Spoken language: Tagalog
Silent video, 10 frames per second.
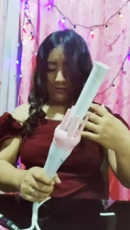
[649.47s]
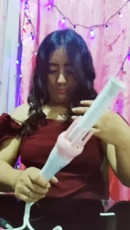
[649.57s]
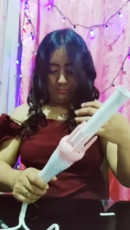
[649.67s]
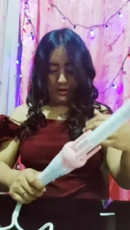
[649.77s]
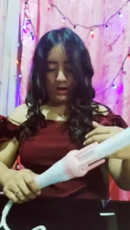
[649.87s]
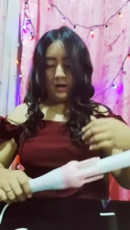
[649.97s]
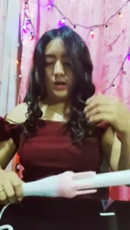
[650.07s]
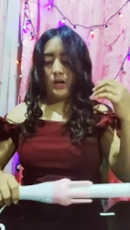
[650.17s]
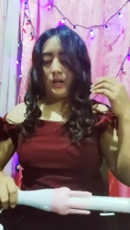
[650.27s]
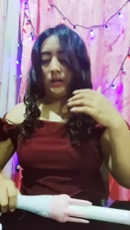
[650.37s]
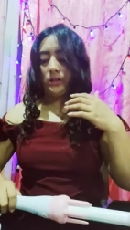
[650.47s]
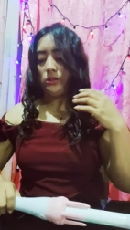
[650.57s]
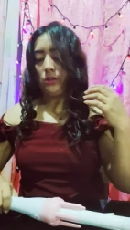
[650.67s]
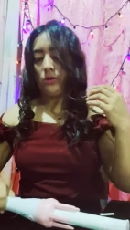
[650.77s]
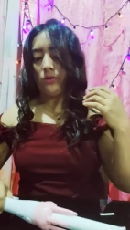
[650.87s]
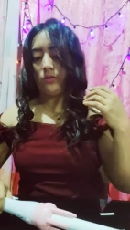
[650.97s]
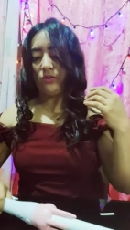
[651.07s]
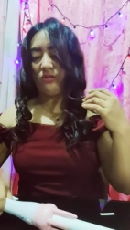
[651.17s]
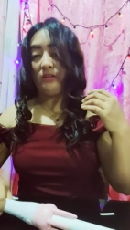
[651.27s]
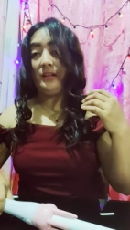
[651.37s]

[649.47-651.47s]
O, ba diba? So, yun.